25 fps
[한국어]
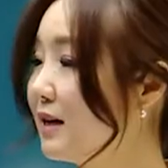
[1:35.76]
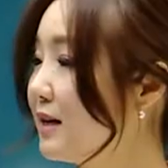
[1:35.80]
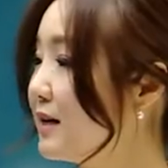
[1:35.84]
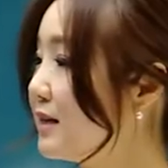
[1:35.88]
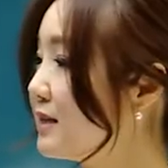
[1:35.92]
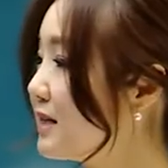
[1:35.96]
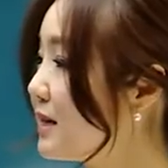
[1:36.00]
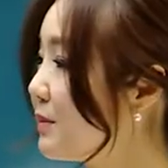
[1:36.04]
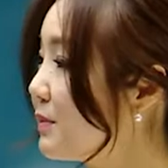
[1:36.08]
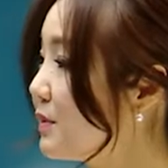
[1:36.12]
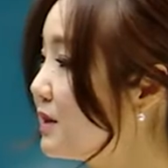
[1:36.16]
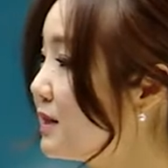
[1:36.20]

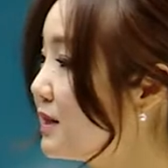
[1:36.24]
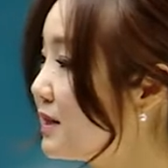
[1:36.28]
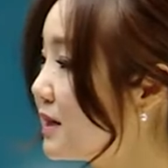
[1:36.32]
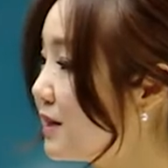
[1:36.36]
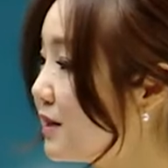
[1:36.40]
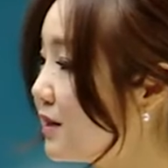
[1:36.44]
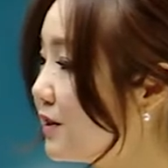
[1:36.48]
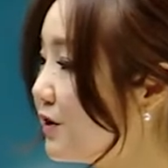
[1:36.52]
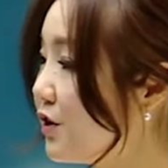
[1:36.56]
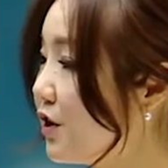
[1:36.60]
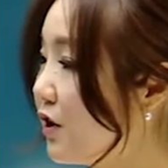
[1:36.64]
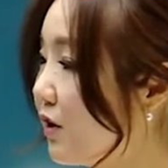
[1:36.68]
세
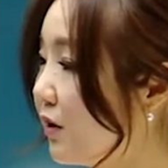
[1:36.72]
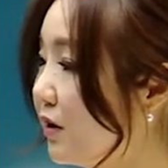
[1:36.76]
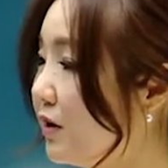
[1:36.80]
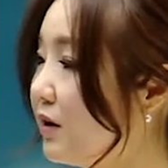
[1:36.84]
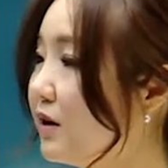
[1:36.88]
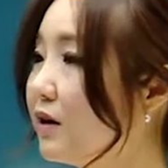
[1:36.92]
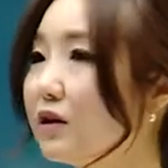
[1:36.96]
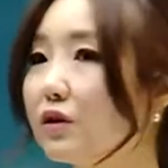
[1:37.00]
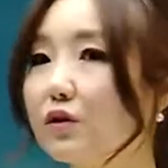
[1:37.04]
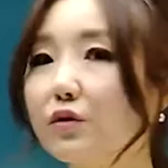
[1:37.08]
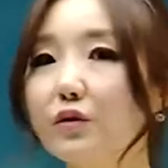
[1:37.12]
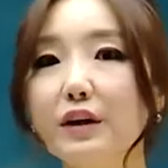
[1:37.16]
번째는요.
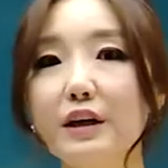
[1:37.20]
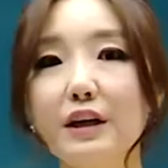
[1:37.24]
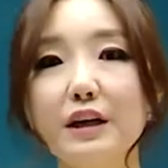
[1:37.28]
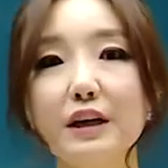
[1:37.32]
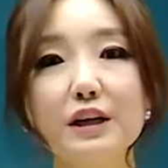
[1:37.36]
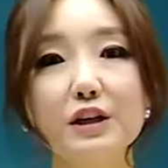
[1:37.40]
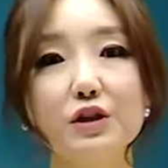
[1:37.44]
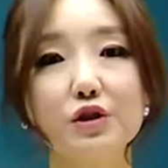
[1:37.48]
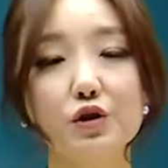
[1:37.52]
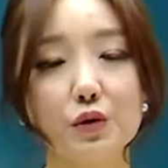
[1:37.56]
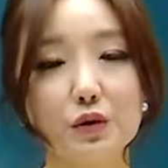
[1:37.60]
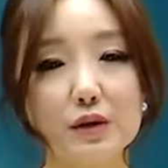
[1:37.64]

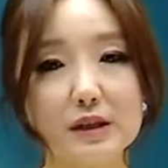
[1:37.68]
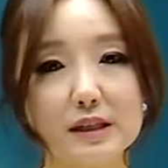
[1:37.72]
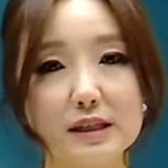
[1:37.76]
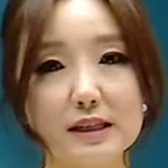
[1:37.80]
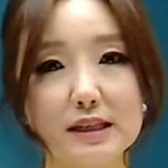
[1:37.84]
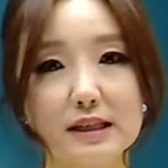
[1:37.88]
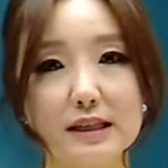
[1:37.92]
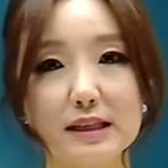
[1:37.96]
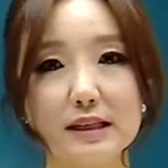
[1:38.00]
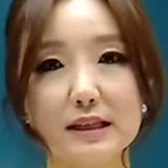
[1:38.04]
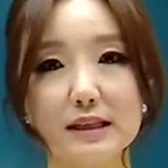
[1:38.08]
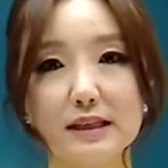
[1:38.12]
Three
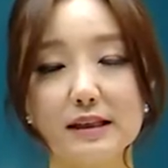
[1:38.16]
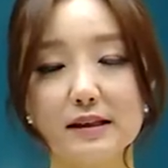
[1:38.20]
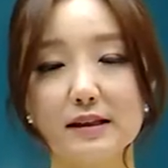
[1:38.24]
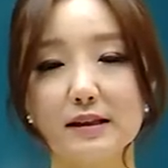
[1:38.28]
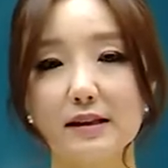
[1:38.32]
choices.